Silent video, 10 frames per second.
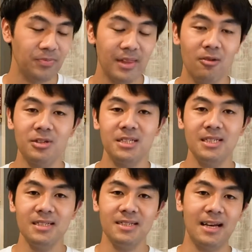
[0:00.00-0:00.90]
でこの
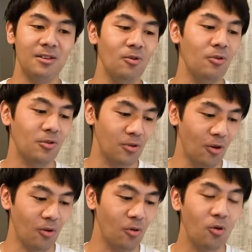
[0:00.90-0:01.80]
審査に通る
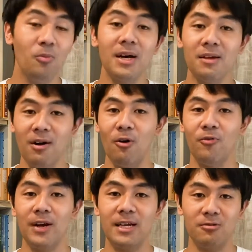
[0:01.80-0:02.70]
とここまでは
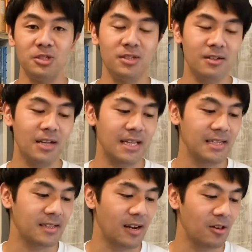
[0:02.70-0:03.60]
オフラインと一緒なん
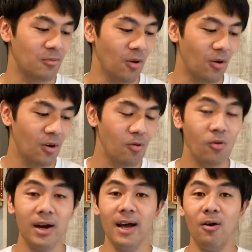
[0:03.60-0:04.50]
ですけれども
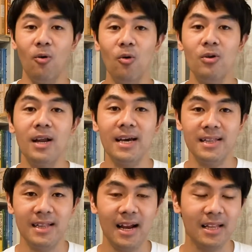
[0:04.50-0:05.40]
ここから
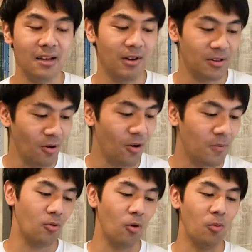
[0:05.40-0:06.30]
オンラインならでは
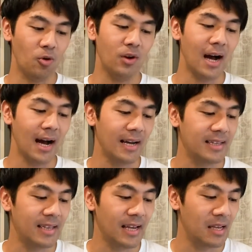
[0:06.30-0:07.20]
の項目が
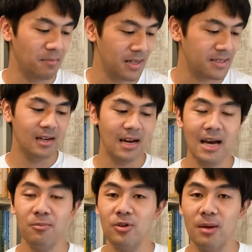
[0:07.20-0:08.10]
入ってきます
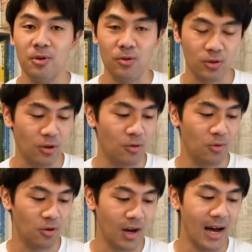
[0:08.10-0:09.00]
ライブレビューっていう
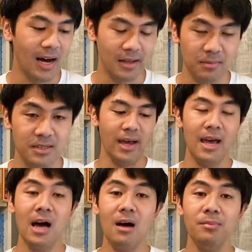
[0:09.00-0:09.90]
ものがあります
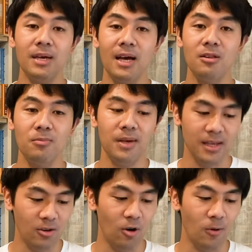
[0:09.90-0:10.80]

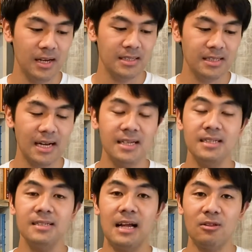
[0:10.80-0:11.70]
Airbnb の社
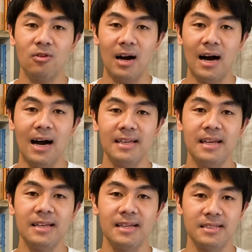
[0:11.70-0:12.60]
員さんとか相
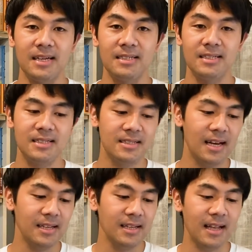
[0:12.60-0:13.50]
手にですね実
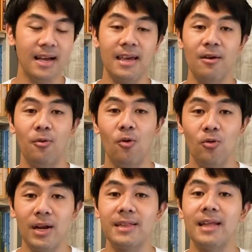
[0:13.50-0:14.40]
際に体験を
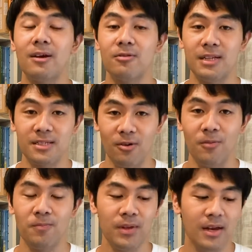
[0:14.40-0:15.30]
行っていくんですよ
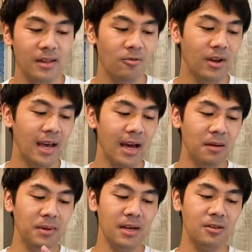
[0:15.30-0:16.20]
でこの
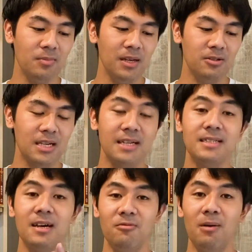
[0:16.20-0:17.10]
Airbnb の社
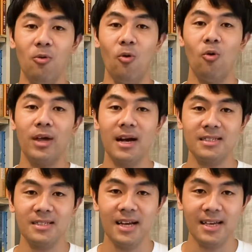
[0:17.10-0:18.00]
員さんはもうお
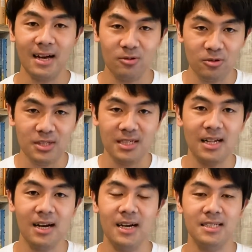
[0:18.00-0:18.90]
客さん役として
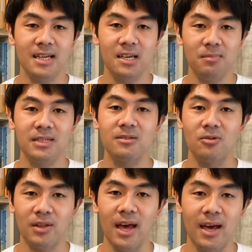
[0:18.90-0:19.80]
参加してきます
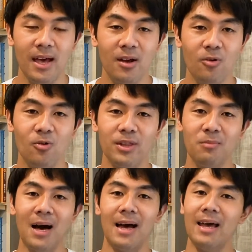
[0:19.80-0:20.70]
のでここで
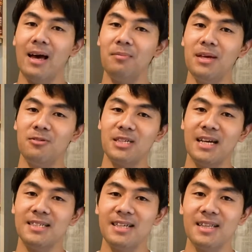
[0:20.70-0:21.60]
まあ Airb の
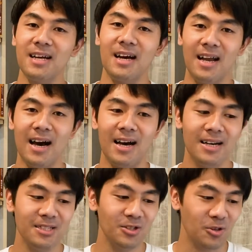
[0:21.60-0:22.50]
社員さんだから
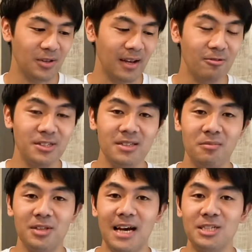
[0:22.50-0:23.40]
ちょっと手こずっ
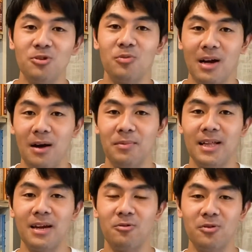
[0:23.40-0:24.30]
ても大丈夫かみ
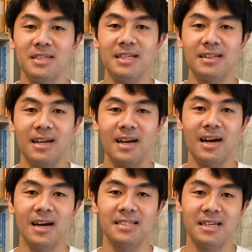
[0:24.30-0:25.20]
たいなことは絶対
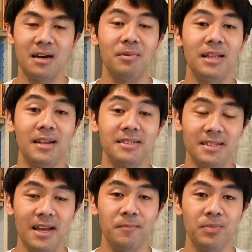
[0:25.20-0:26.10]
考えちゃダメでです
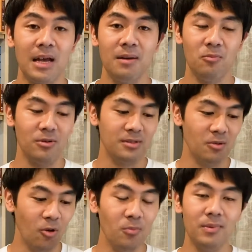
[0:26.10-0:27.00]
ねもう
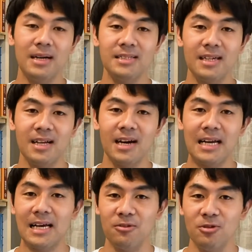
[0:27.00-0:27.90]
本番さなが
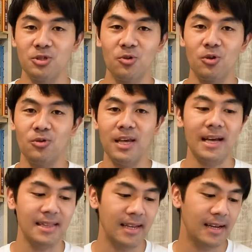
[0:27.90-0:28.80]
らの状況で
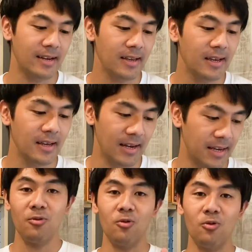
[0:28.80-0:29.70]
やっていかなきゃいけな
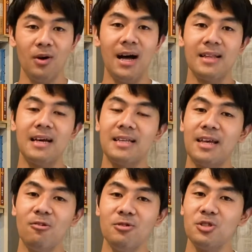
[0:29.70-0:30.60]
い。ここはだいた
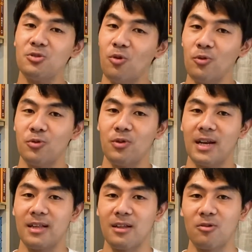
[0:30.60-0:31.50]
い45分と
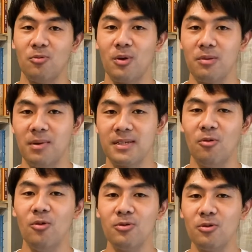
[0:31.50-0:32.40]
かだったと思いま
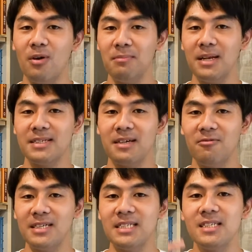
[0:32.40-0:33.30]
す。本当は皆さ
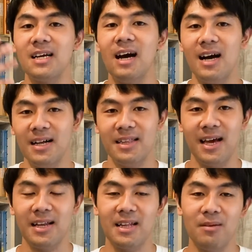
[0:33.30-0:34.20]
んは1時間半で
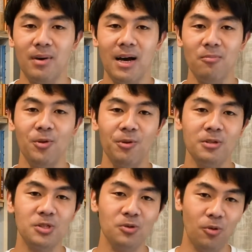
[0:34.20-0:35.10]
やりたい場合も
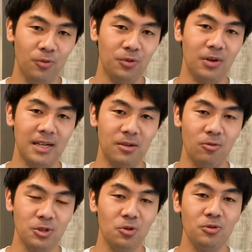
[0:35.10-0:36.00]
45分とかに
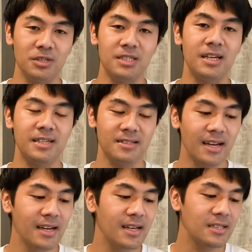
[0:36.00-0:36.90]
こうショートにしてです
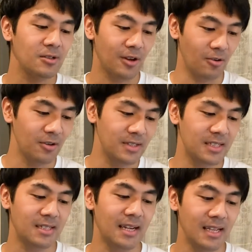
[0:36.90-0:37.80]
ね、それを
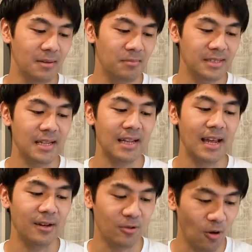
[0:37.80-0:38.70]
実際に見せ
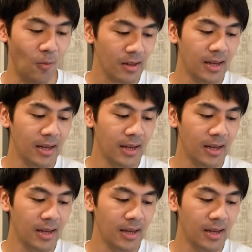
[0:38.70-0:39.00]
ていくと。